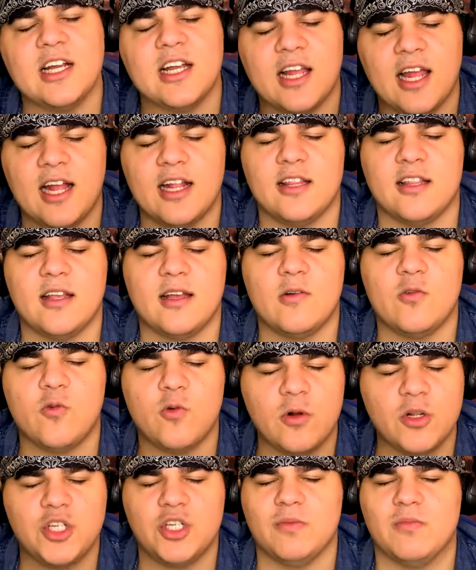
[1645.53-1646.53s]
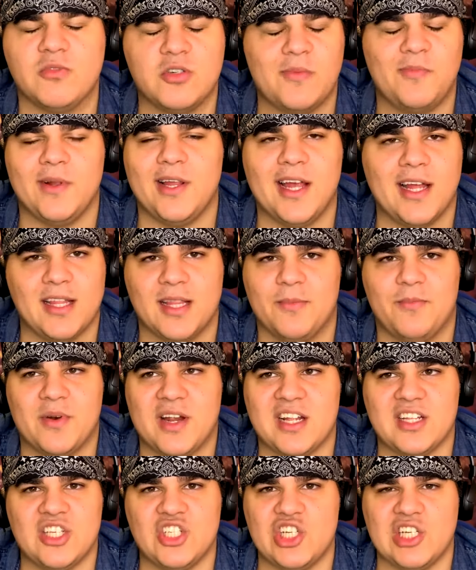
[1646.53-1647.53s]
Реально, очень было приятно
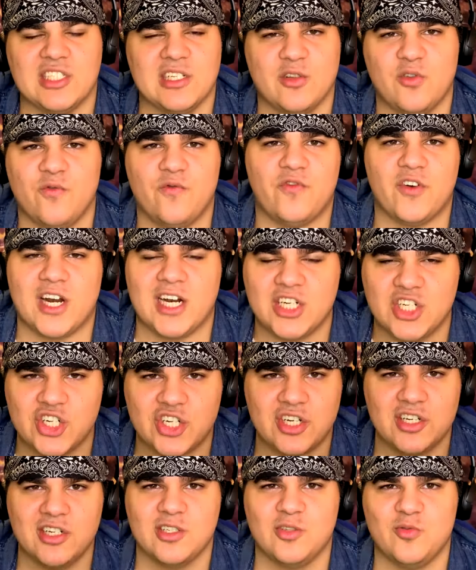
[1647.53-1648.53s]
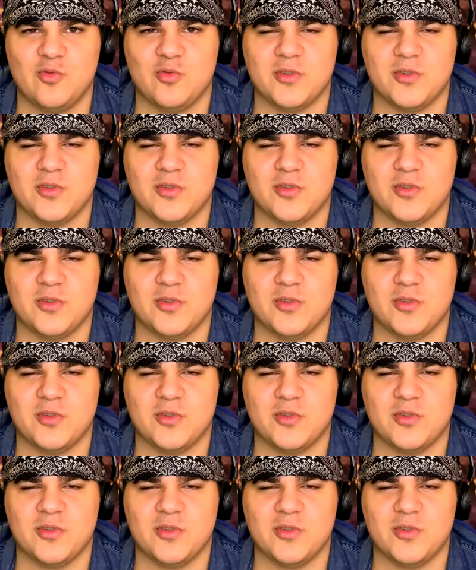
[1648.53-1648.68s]
пройти через эту франшизу,